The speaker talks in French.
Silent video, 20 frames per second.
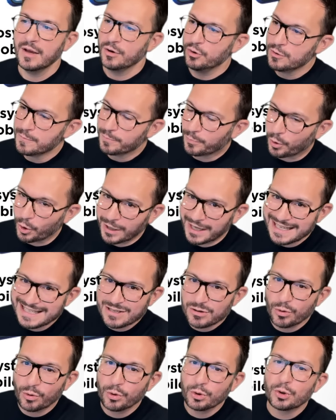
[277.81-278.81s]
Une
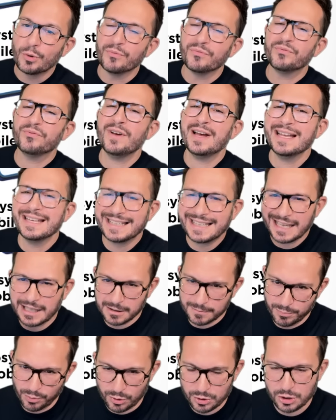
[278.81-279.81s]
progression de
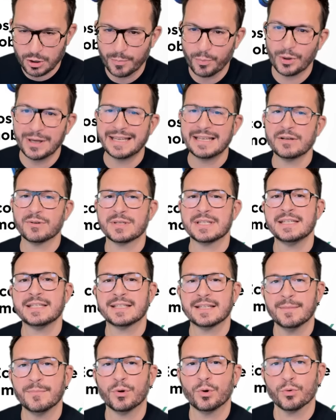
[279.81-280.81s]
24% pour
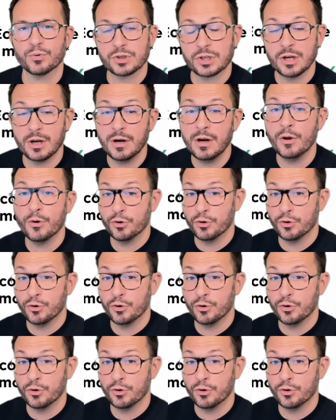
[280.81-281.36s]
l'écosystème console,